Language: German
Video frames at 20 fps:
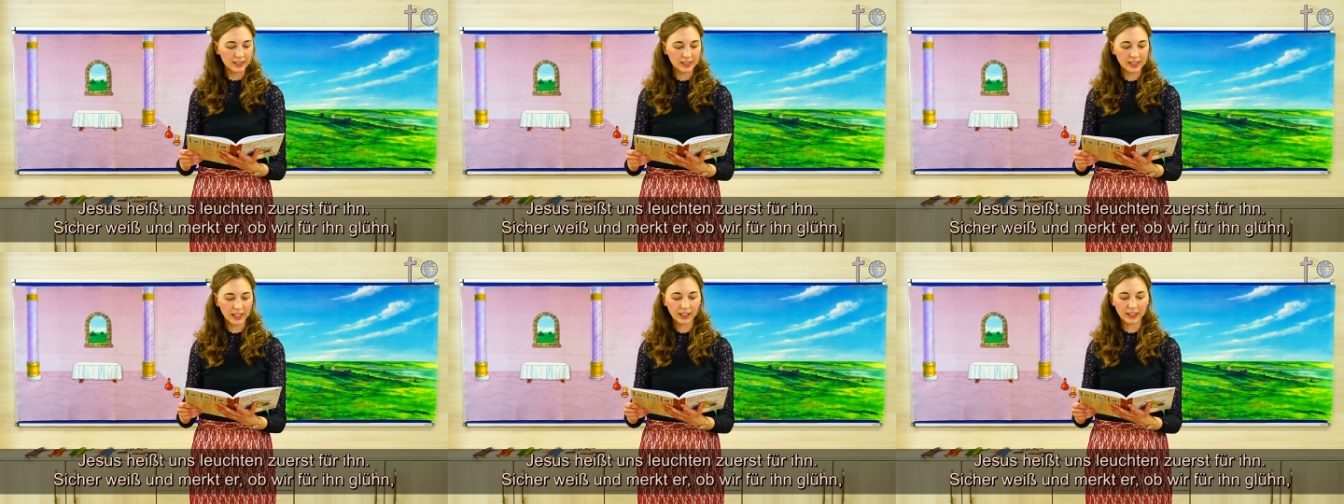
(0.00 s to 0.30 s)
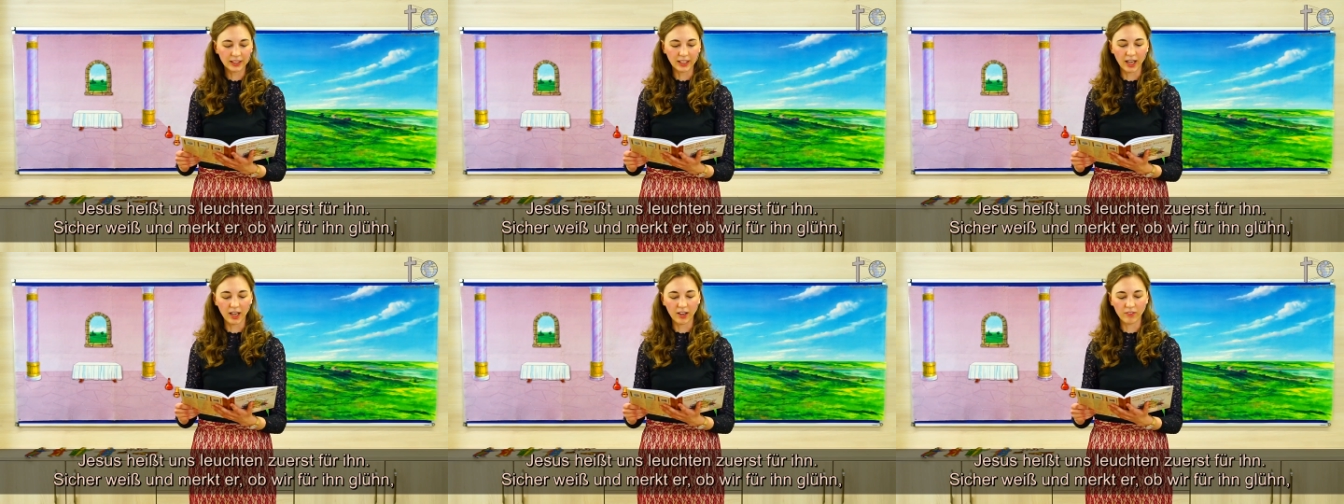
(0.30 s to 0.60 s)

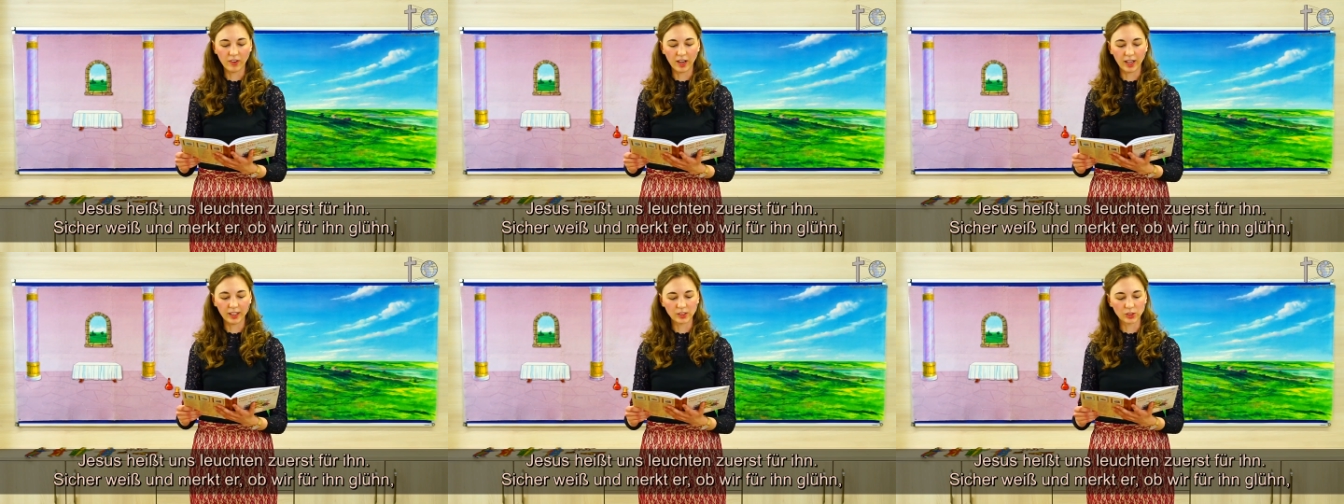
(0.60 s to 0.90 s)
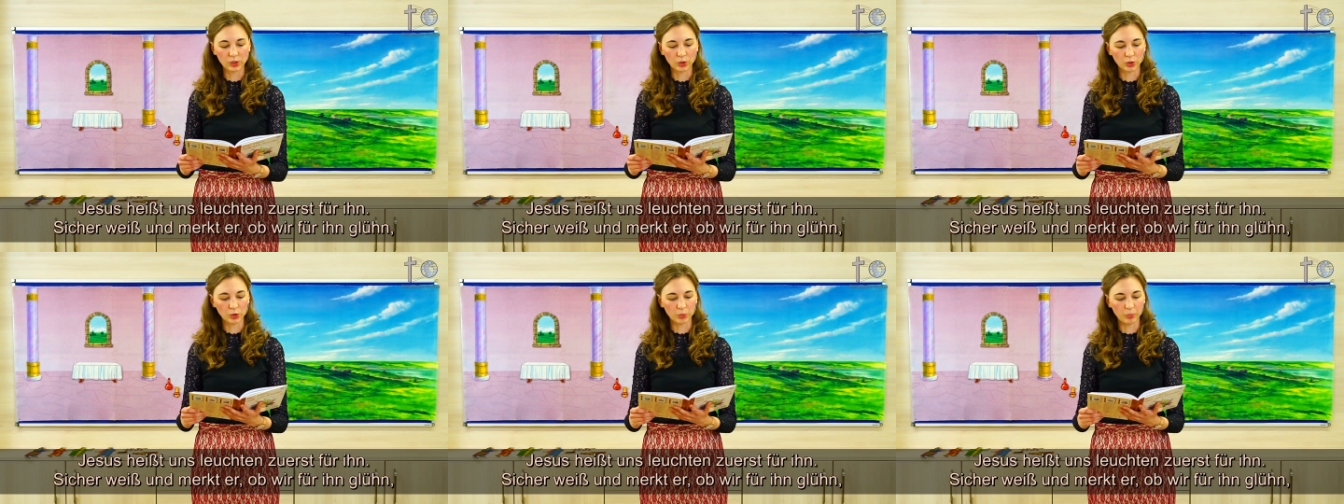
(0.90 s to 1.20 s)
sicher
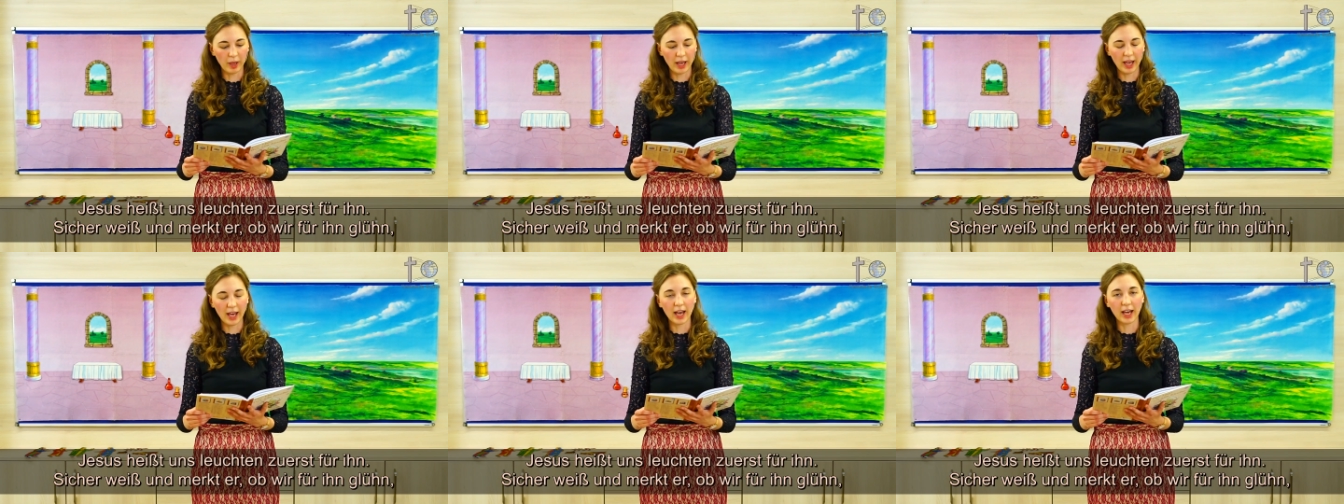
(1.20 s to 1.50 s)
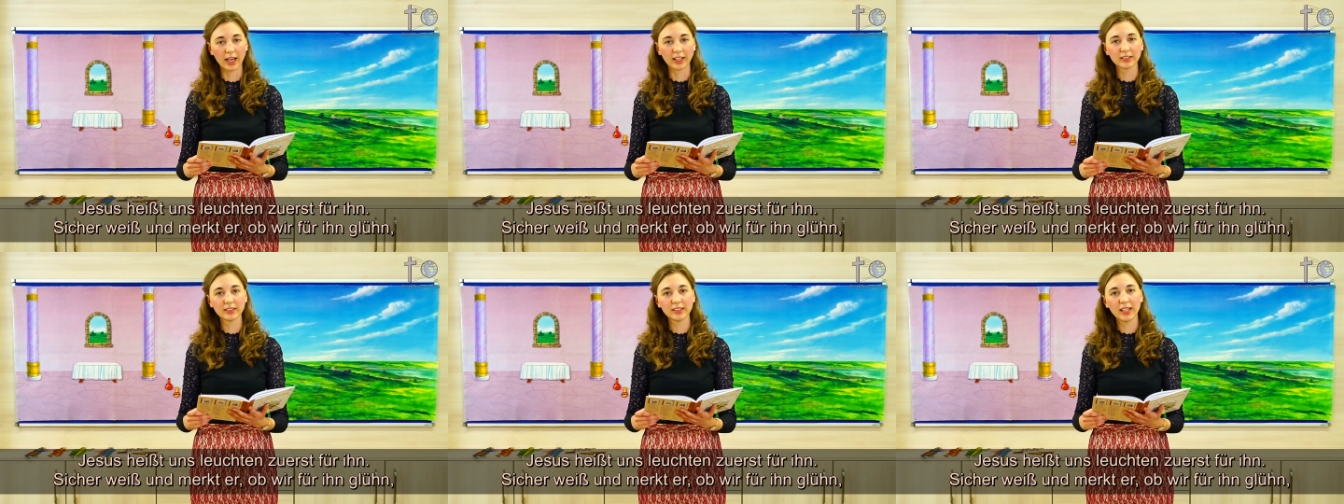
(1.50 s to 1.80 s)
weiß und
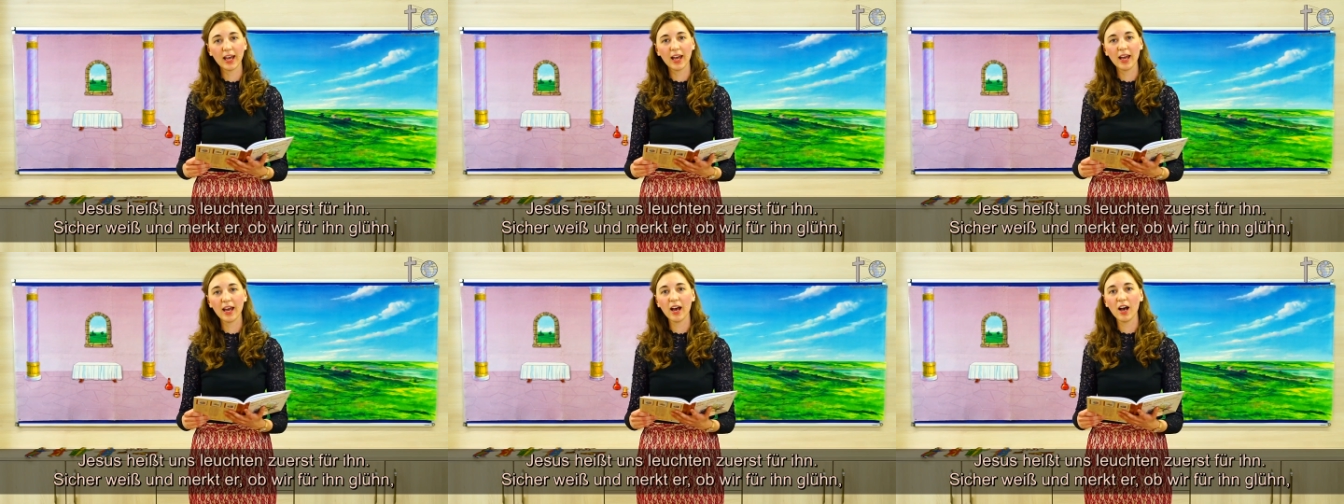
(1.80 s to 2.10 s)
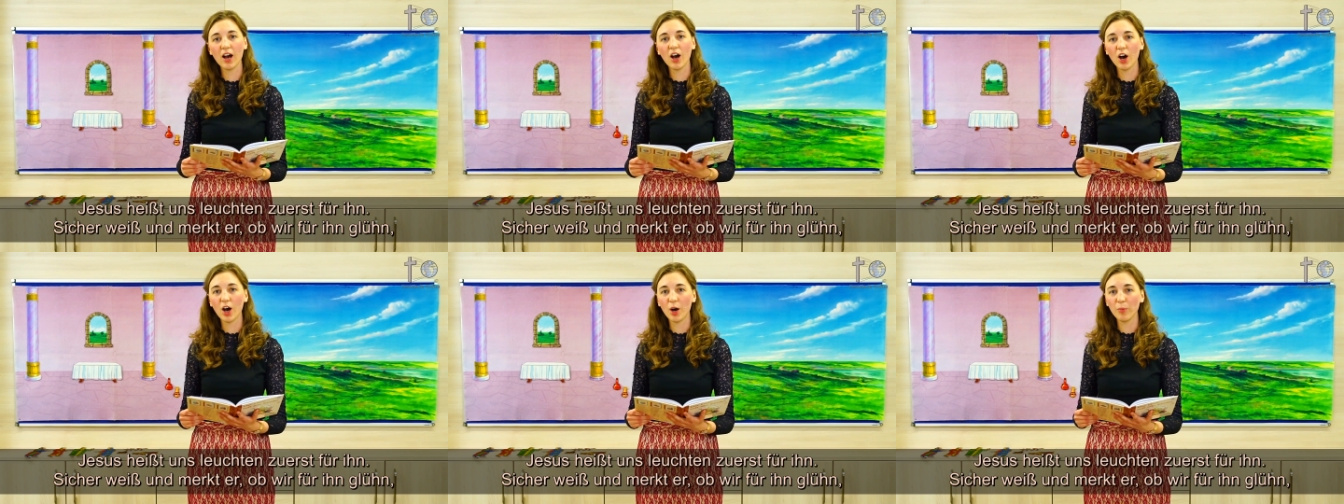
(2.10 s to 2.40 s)
merkt er,